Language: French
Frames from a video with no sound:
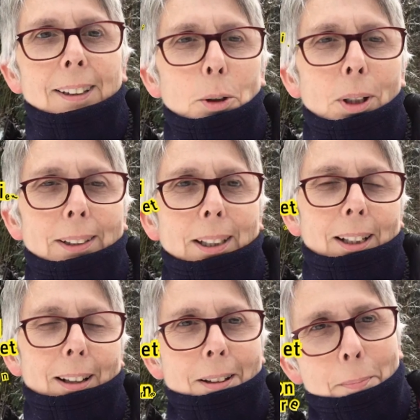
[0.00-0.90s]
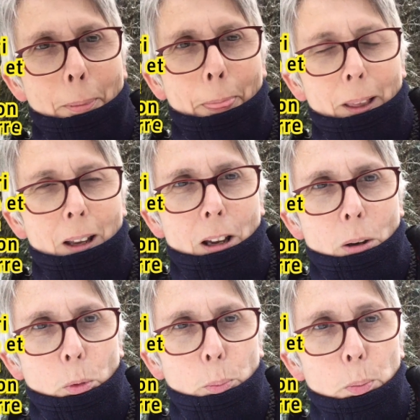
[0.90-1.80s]
Salut les terriens
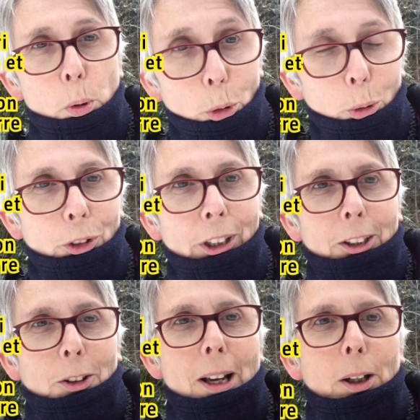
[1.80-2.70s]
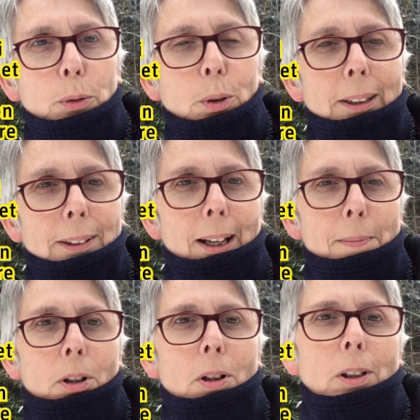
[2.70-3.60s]
Mon plus beau souvenir de la revue La
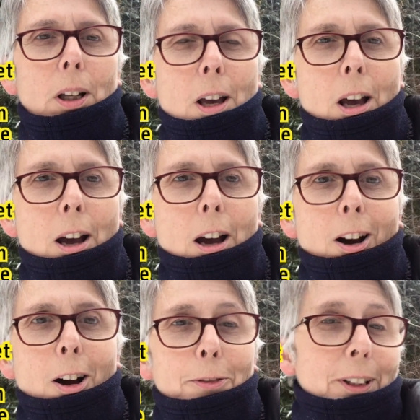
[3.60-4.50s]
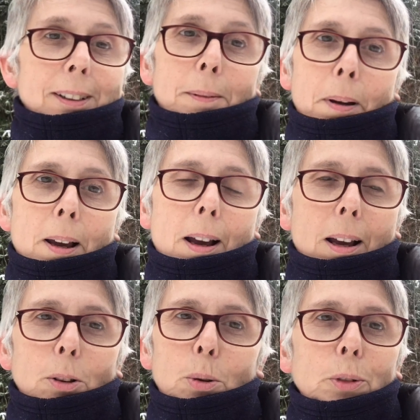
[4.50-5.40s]
Salamandre, en fait, c'est
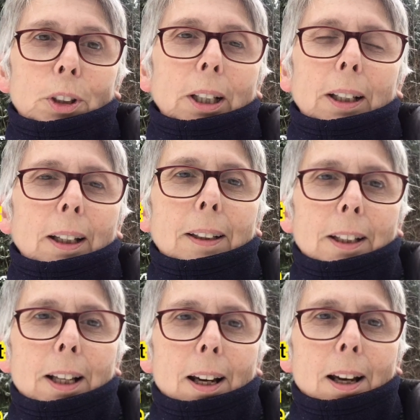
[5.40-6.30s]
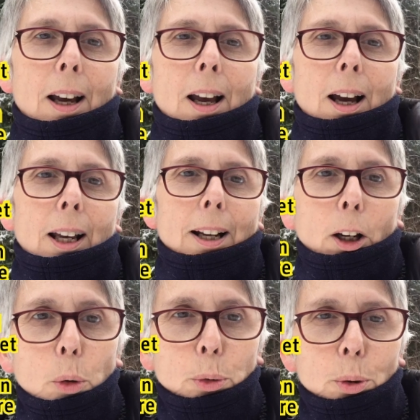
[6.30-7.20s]
pas un souvenir qui est lié à, la
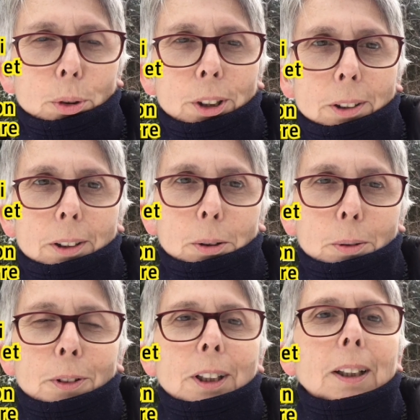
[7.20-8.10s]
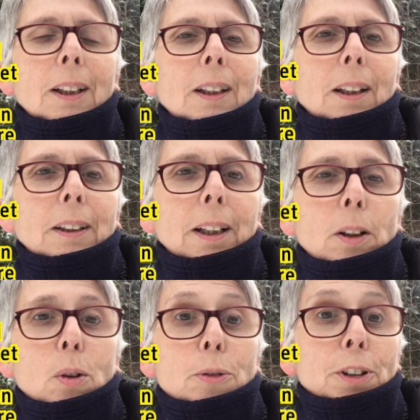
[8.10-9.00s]
revue, c'est un souvenir qui est
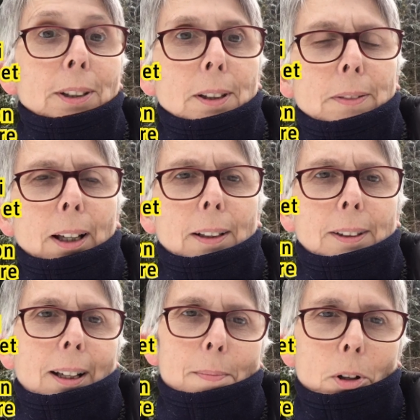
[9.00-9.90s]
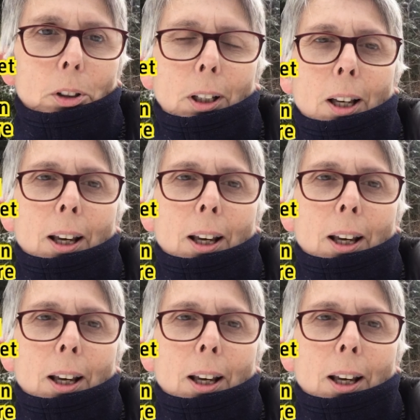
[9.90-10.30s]
lié au festival Salamandre,